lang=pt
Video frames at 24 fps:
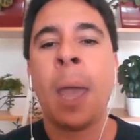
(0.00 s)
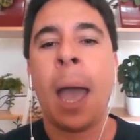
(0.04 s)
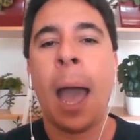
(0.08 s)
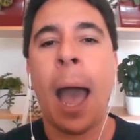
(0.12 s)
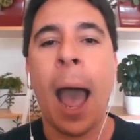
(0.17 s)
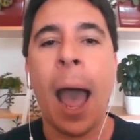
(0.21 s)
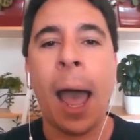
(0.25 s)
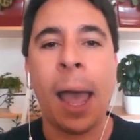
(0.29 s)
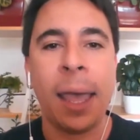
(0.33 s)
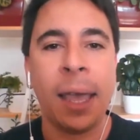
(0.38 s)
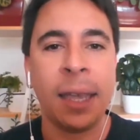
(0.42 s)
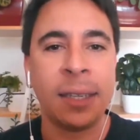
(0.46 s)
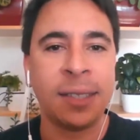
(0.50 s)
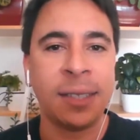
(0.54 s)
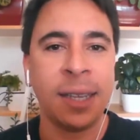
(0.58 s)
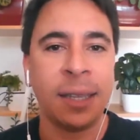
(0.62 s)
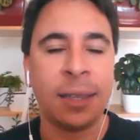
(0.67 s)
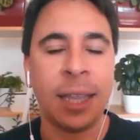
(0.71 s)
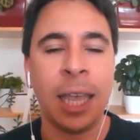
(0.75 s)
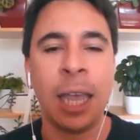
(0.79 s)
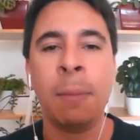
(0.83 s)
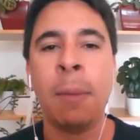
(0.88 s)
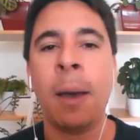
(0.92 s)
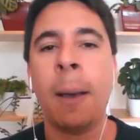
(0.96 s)
a
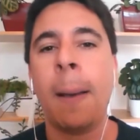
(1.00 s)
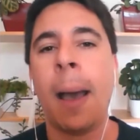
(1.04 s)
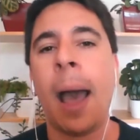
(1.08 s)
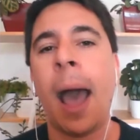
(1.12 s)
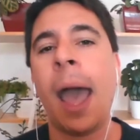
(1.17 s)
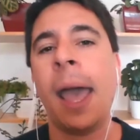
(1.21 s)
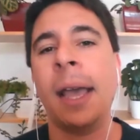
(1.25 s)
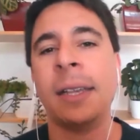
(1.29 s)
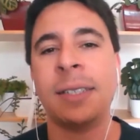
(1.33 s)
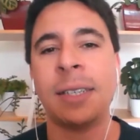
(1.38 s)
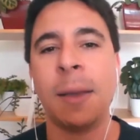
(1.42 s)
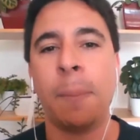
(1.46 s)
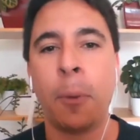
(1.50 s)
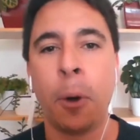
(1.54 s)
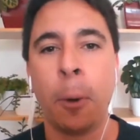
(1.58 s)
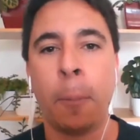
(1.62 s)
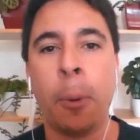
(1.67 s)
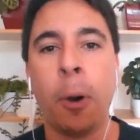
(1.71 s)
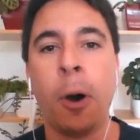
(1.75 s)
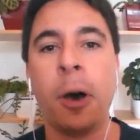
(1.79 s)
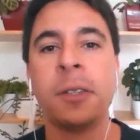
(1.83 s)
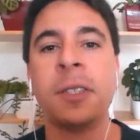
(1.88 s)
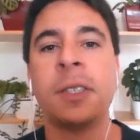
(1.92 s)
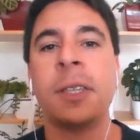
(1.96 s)
esse tema, a essa
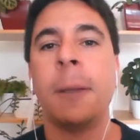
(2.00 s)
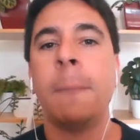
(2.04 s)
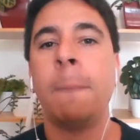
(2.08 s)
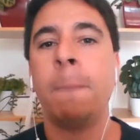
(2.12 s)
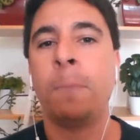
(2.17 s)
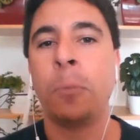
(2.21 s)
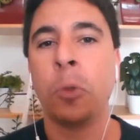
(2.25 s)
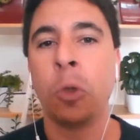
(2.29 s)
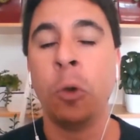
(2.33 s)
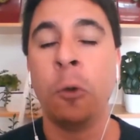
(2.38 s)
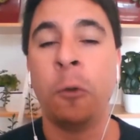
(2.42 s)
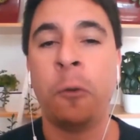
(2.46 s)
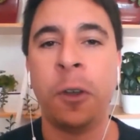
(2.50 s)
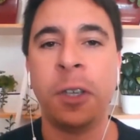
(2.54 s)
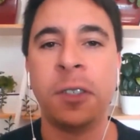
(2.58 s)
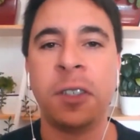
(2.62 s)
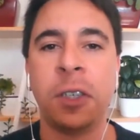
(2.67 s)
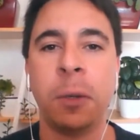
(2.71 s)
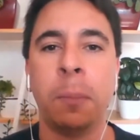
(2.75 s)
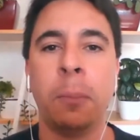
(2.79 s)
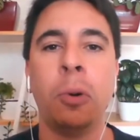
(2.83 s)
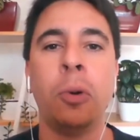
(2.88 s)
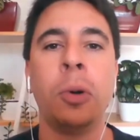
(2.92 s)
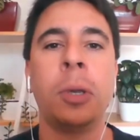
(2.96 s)
proposta no
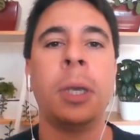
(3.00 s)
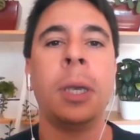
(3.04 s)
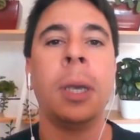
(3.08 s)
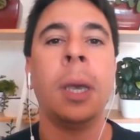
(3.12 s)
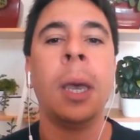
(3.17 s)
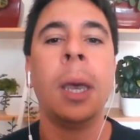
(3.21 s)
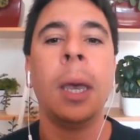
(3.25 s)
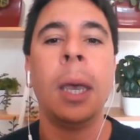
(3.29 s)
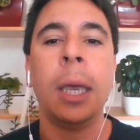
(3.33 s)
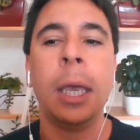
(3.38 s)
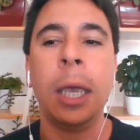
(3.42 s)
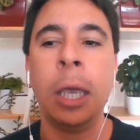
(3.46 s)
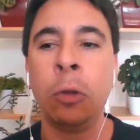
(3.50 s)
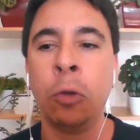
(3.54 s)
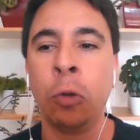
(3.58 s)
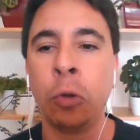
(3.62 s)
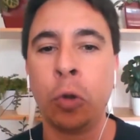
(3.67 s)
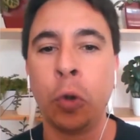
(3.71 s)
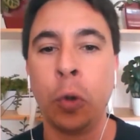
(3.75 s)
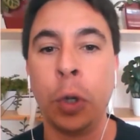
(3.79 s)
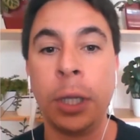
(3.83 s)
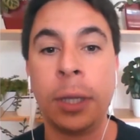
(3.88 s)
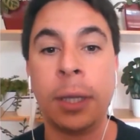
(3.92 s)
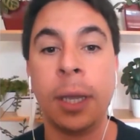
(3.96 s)
Facebook e no
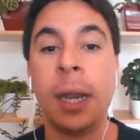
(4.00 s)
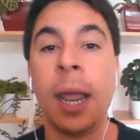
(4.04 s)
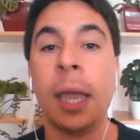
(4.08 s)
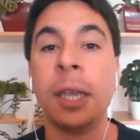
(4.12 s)
Twitter.